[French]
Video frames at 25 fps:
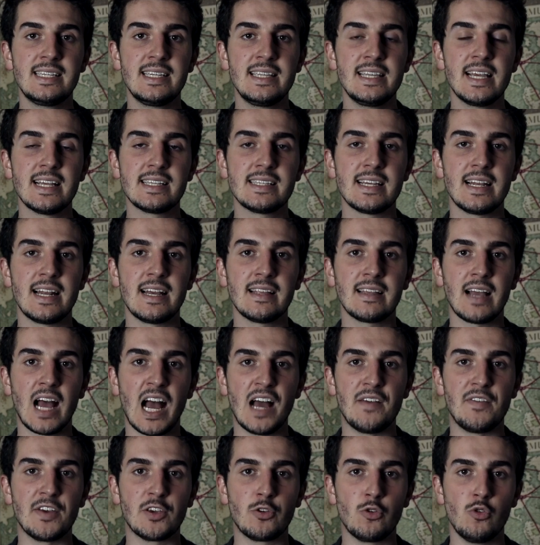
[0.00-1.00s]
signait ses lettres
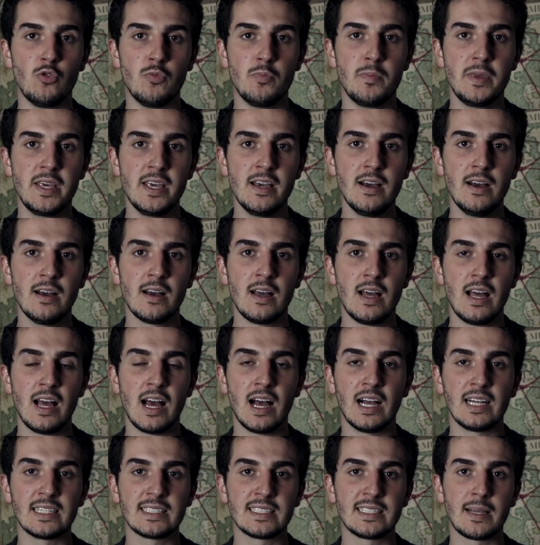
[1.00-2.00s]
avec une mire
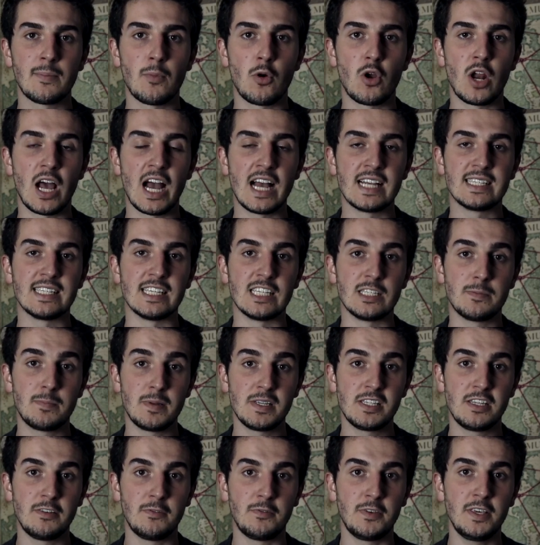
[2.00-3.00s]
un symbole assez
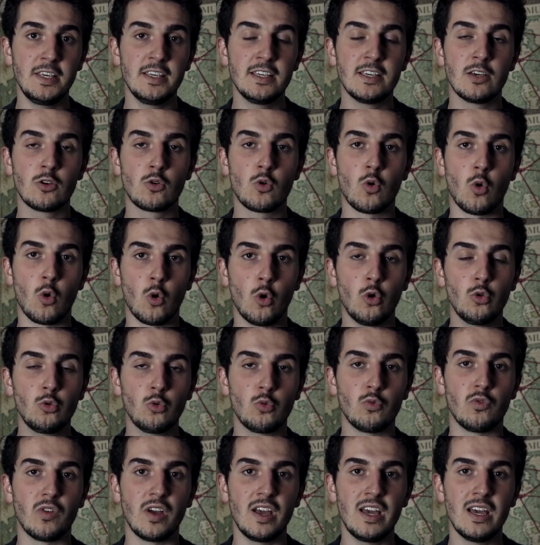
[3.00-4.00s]
spécifique qu'on
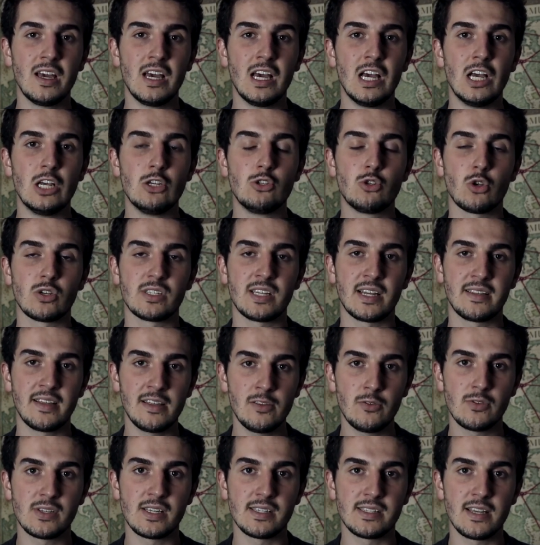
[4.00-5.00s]
retrouvait sur
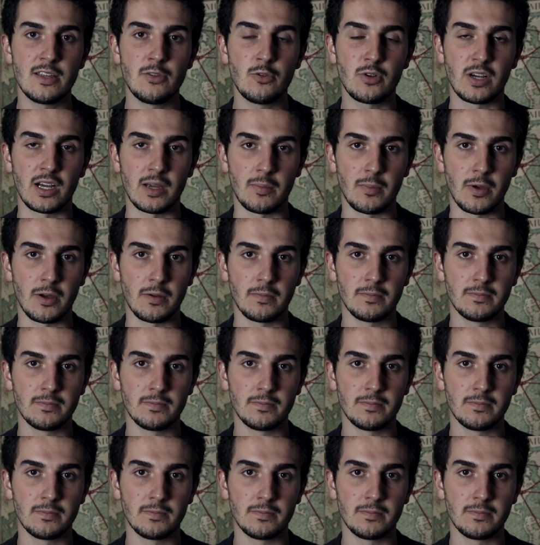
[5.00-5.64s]
certaines de ces scènes de crime.